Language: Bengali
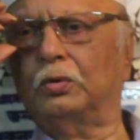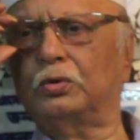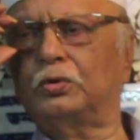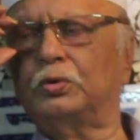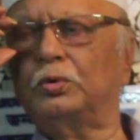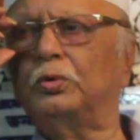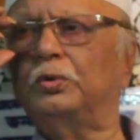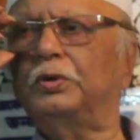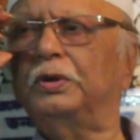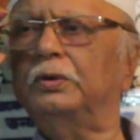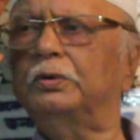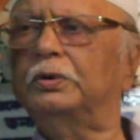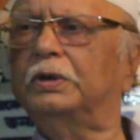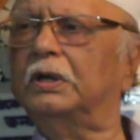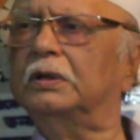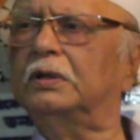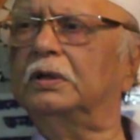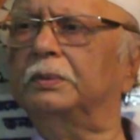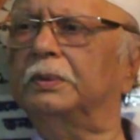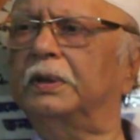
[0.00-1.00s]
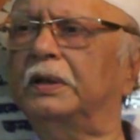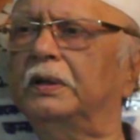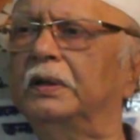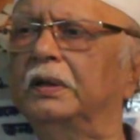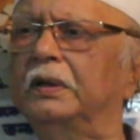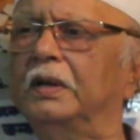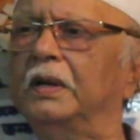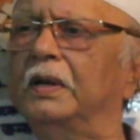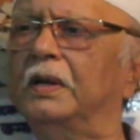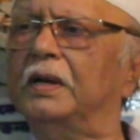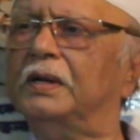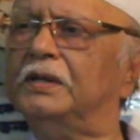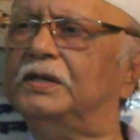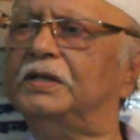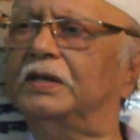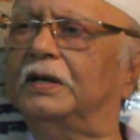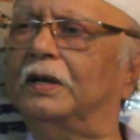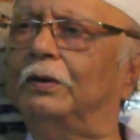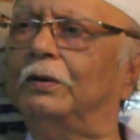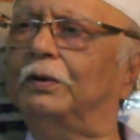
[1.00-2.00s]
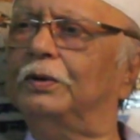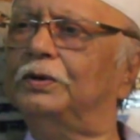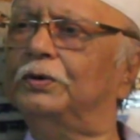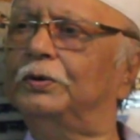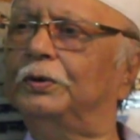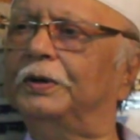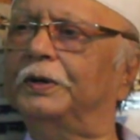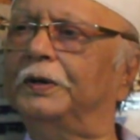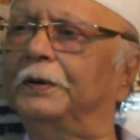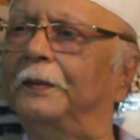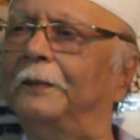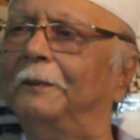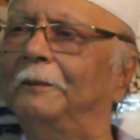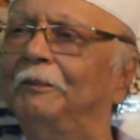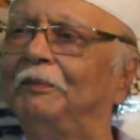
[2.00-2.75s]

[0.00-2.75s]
দোষ ত্রুটিও থাকতে পারে যে কারণের জন্যে